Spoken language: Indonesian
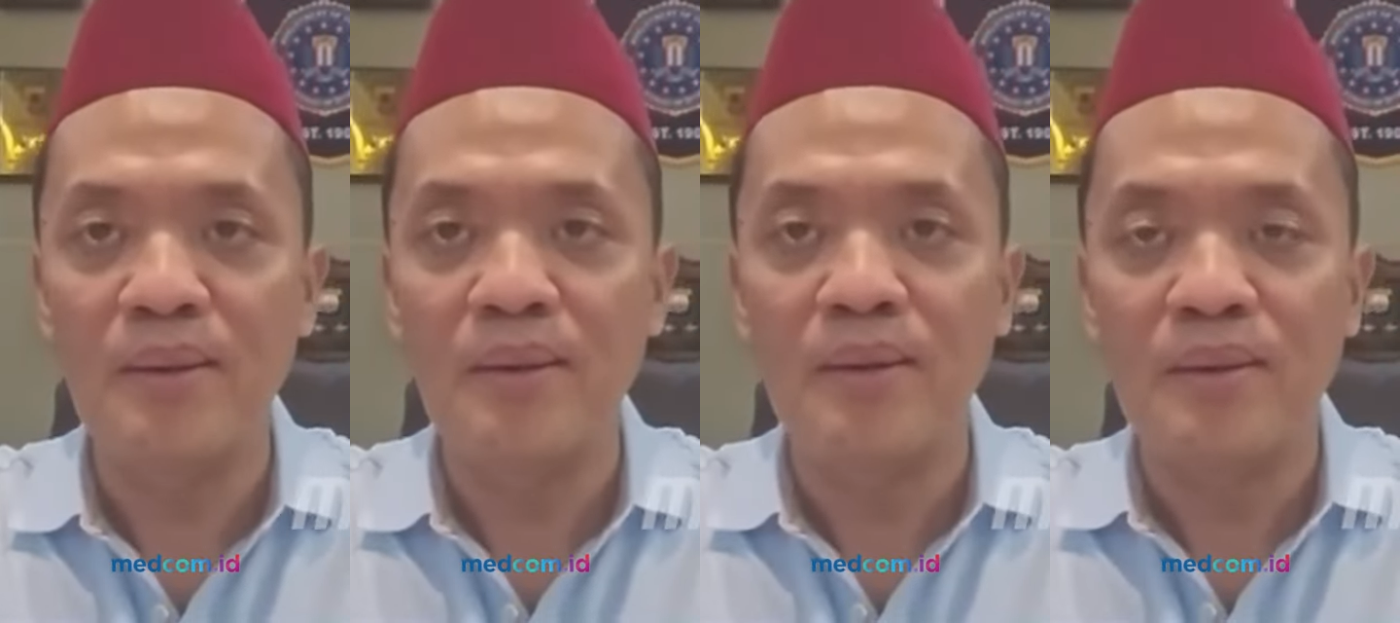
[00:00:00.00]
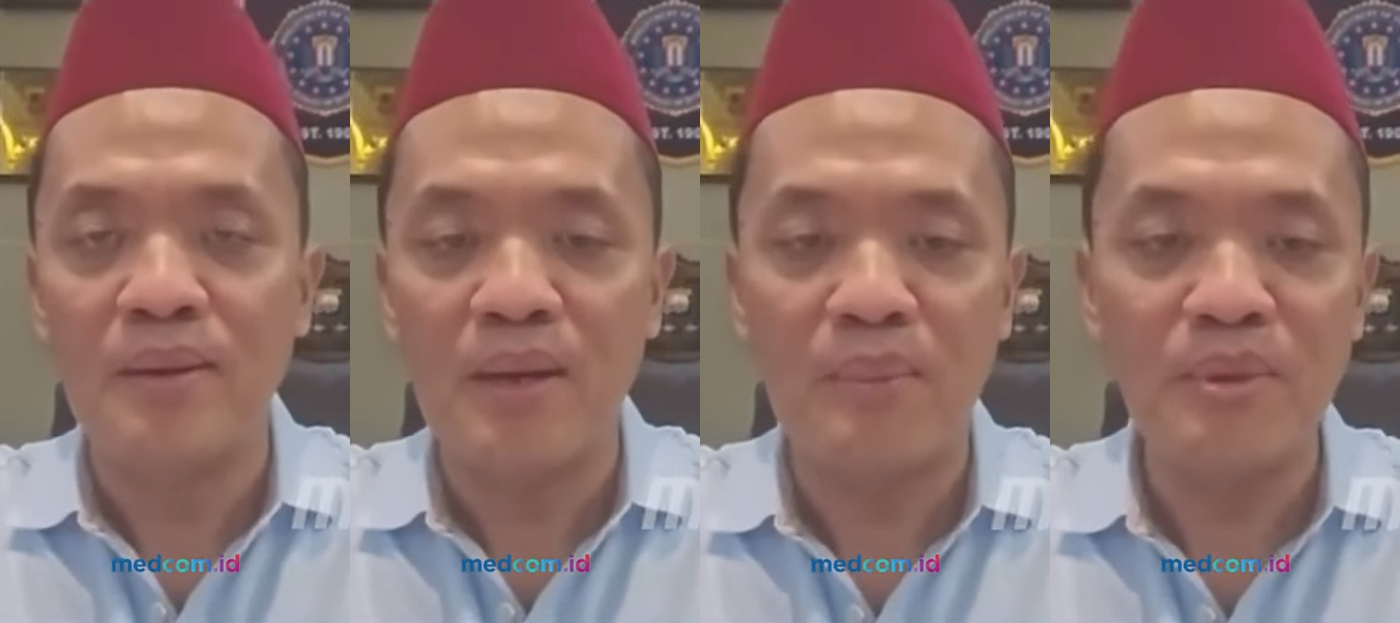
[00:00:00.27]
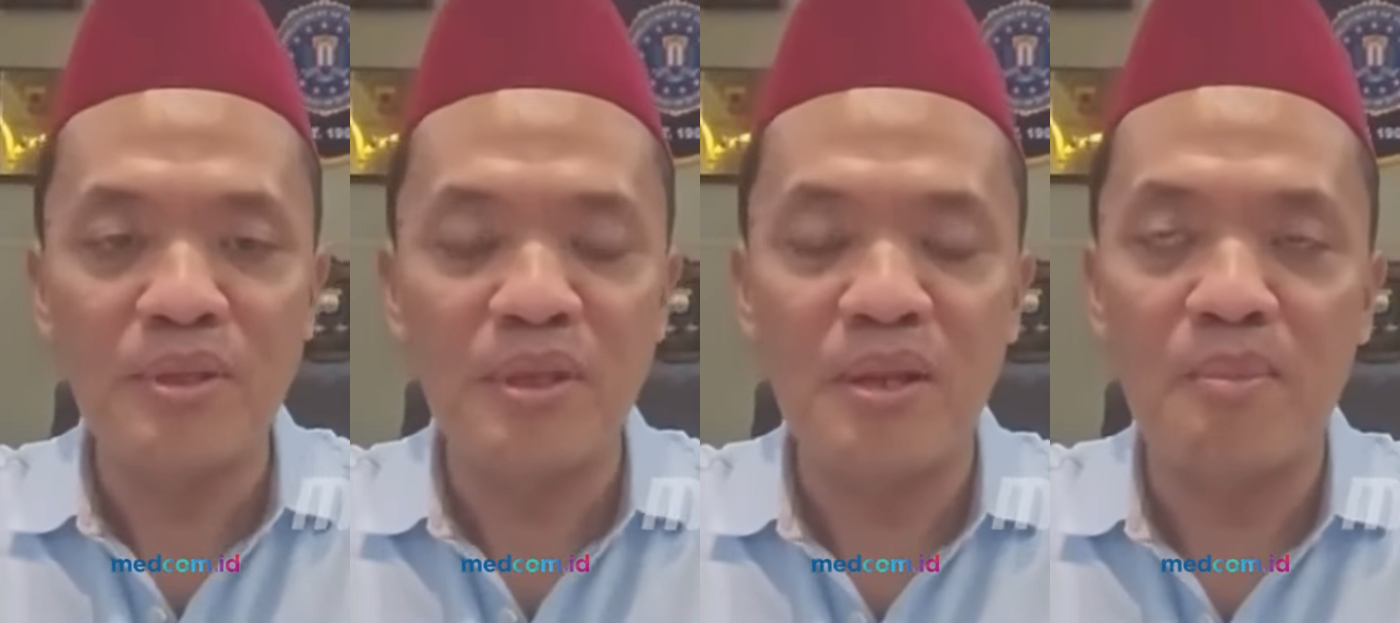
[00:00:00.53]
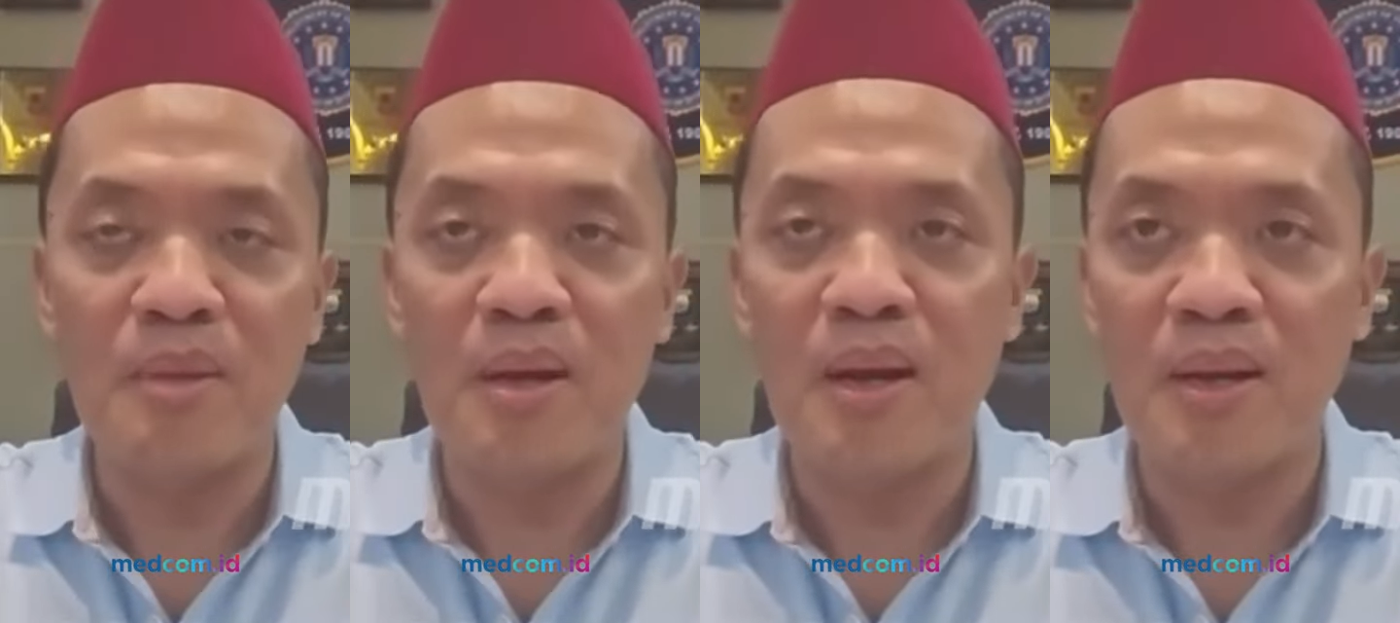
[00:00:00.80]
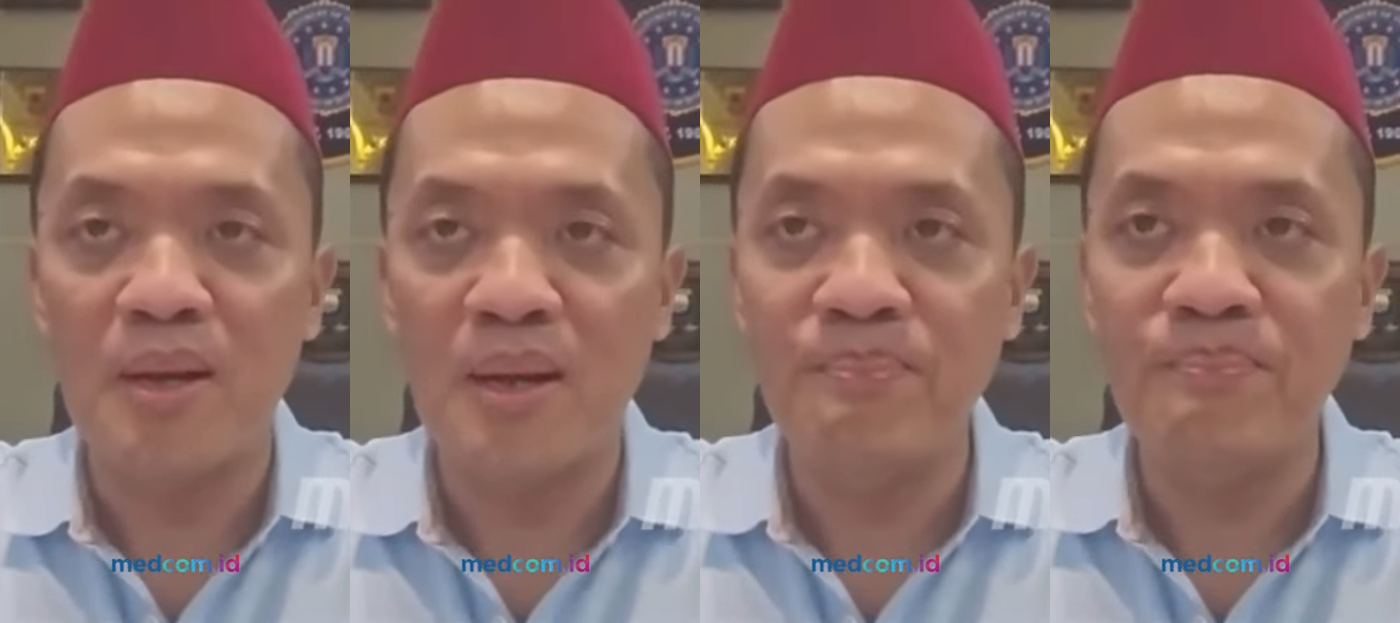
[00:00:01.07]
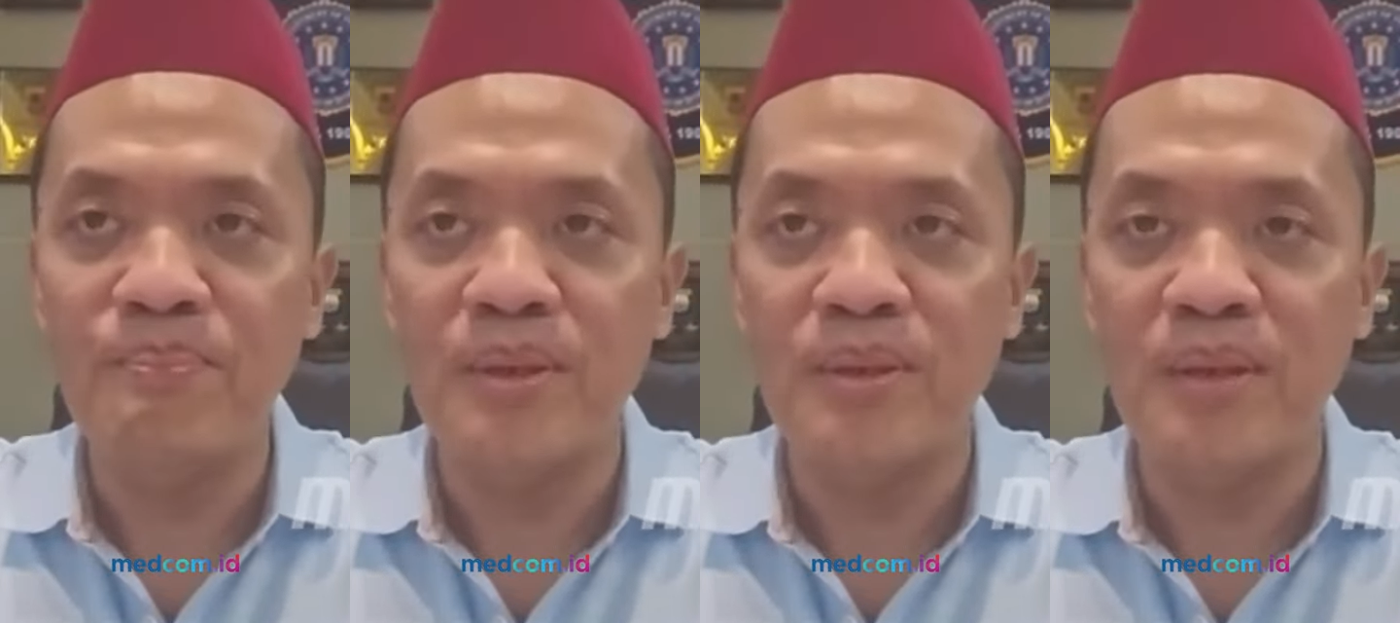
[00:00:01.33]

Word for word: Hmm. Kami tidak menganggap